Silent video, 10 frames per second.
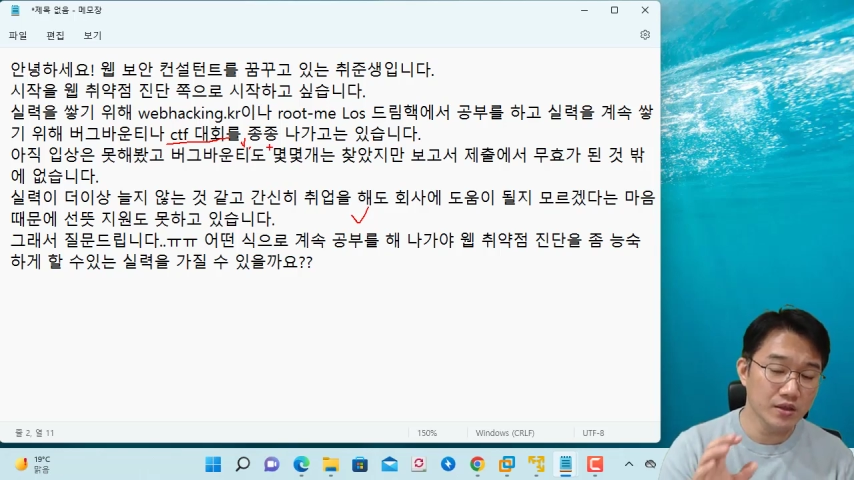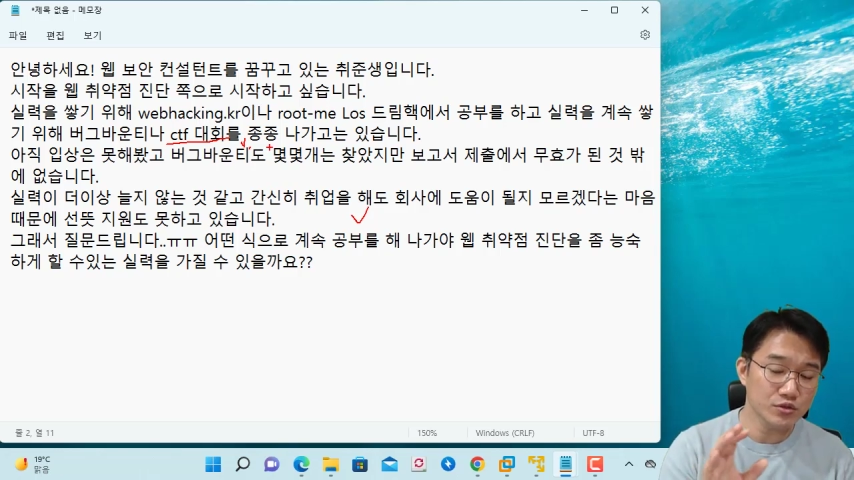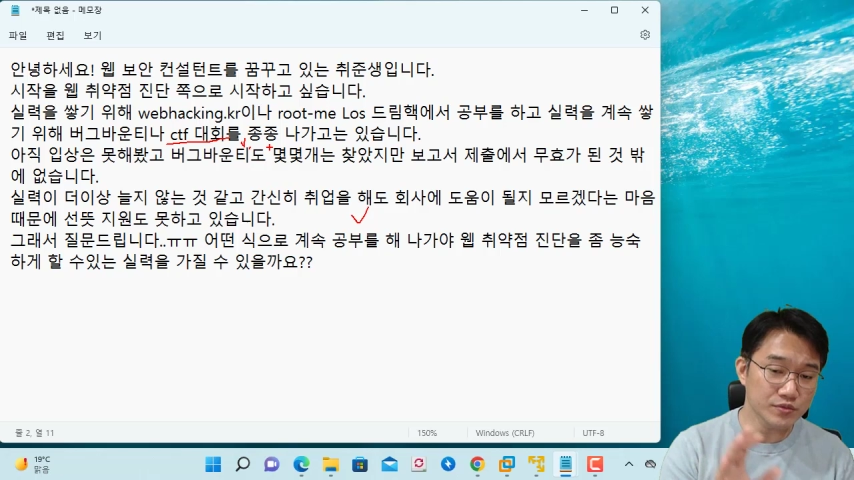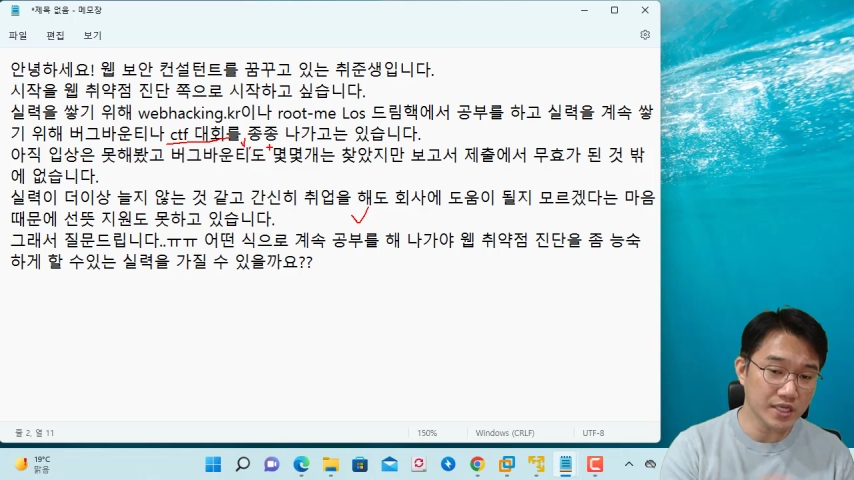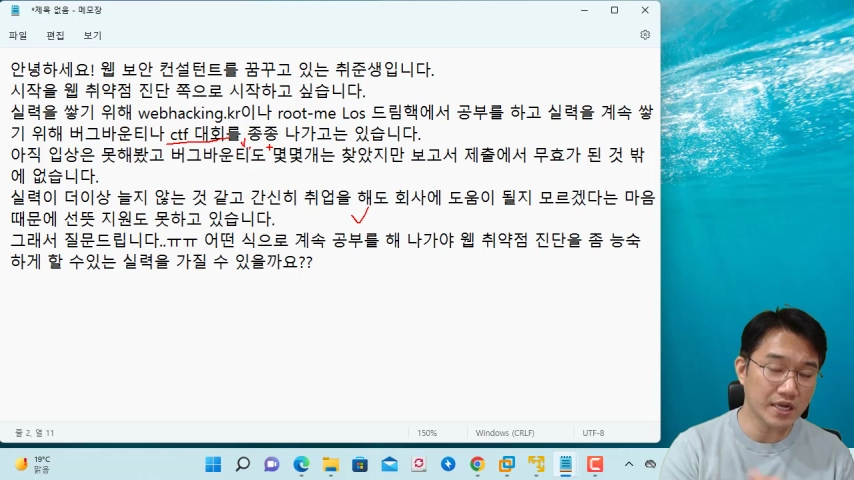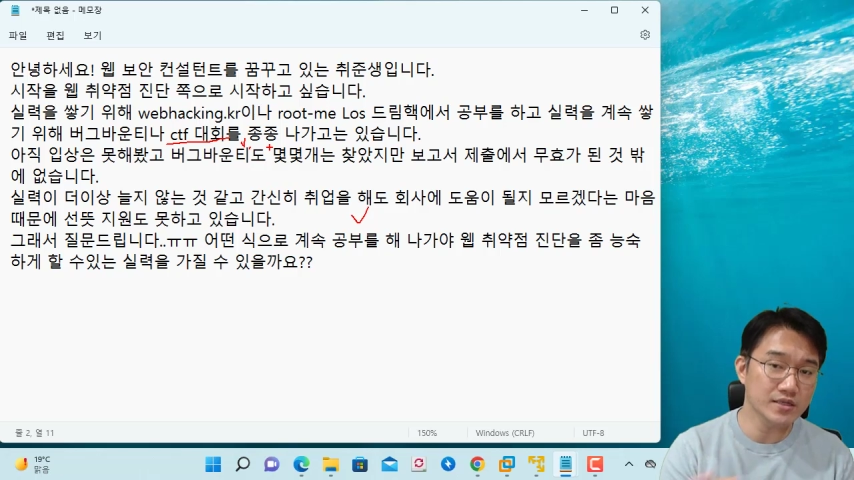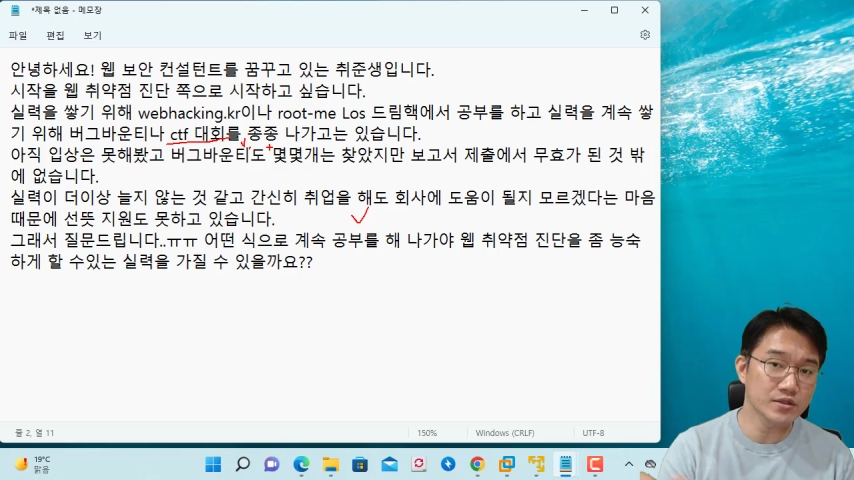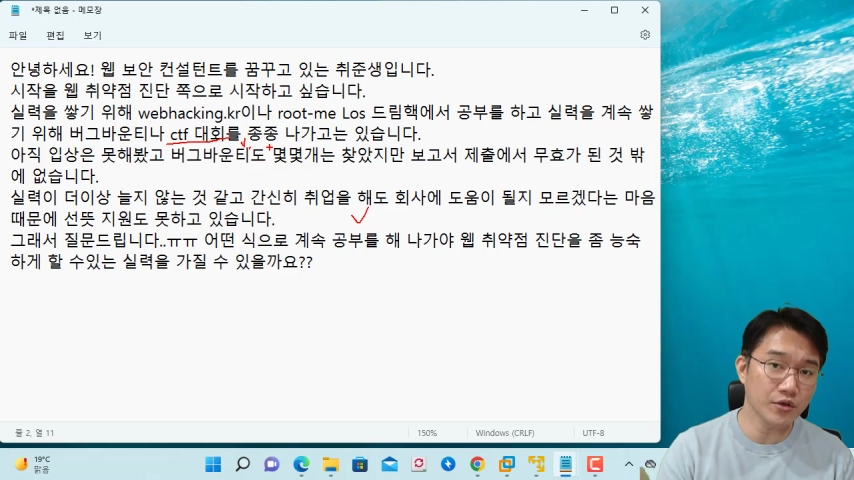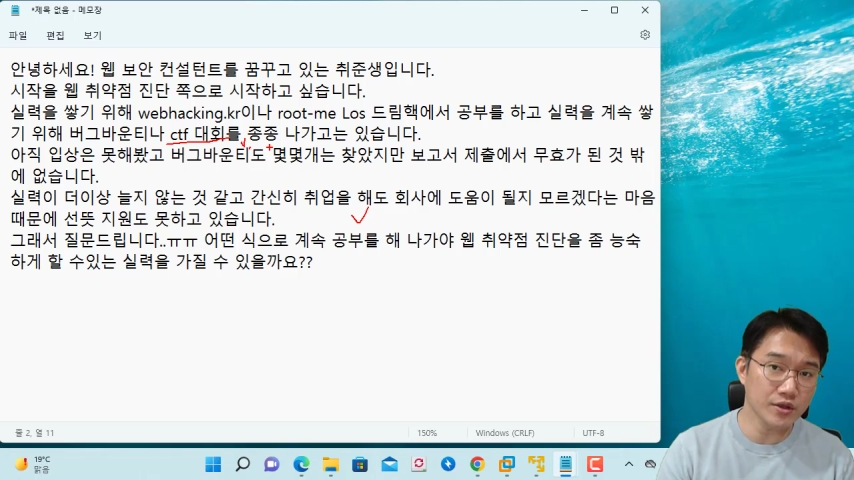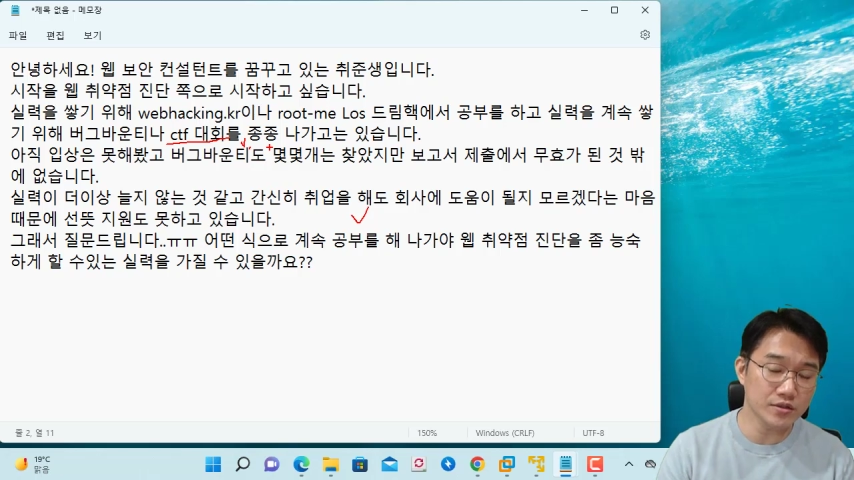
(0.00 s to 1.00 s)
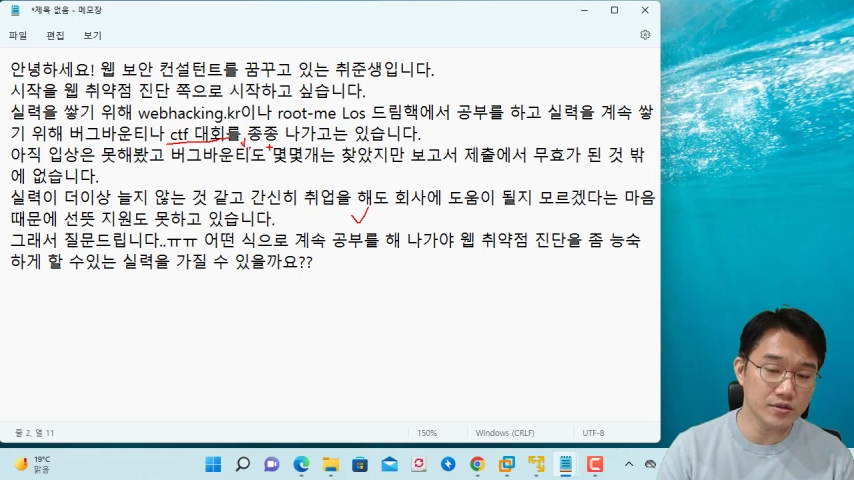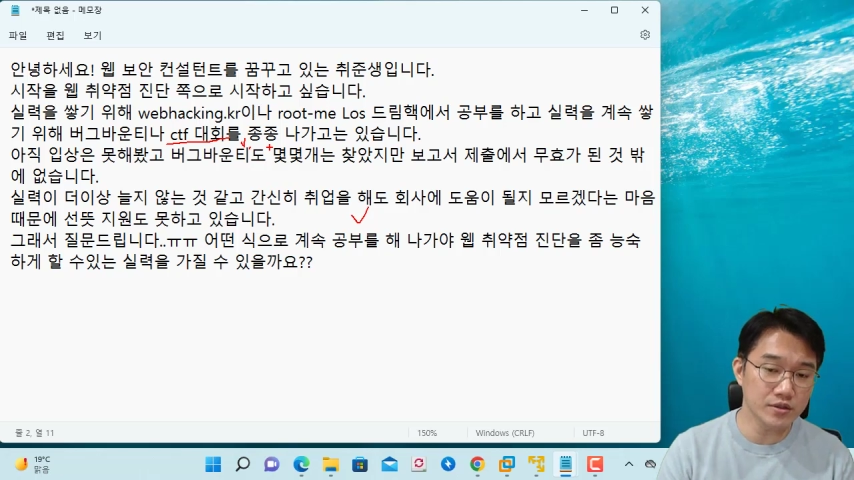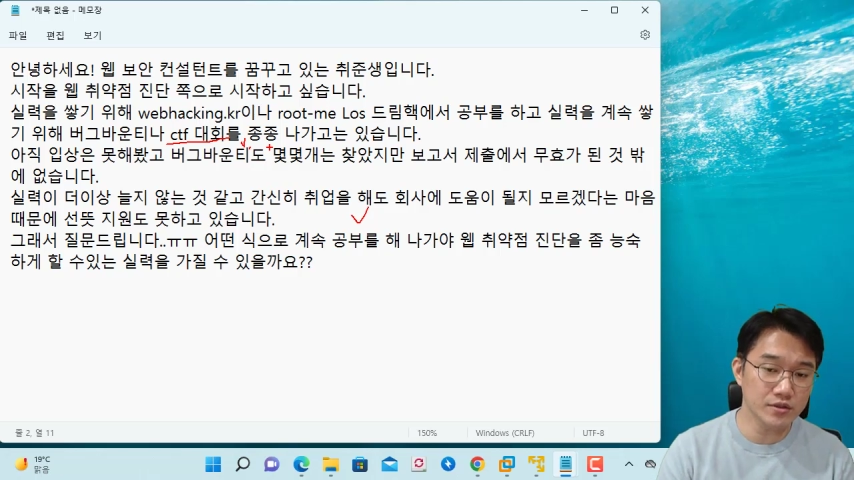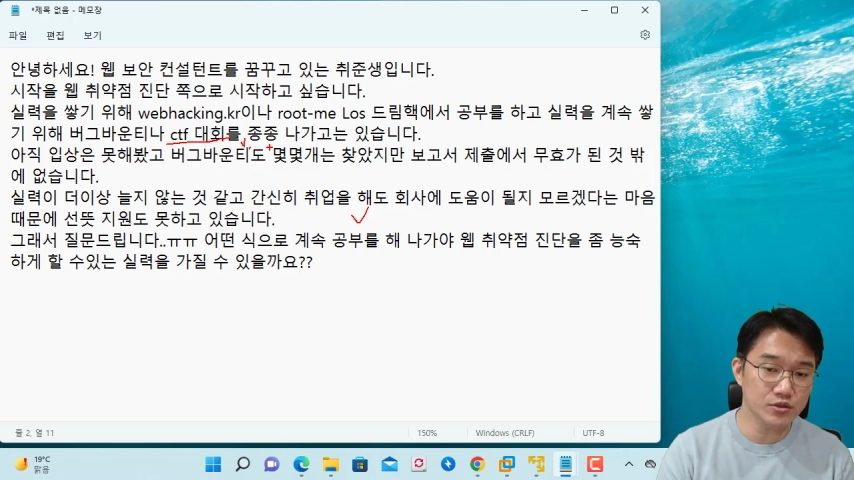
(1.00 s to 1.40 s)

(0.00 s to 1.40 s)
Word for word: 좀 작은 대회들을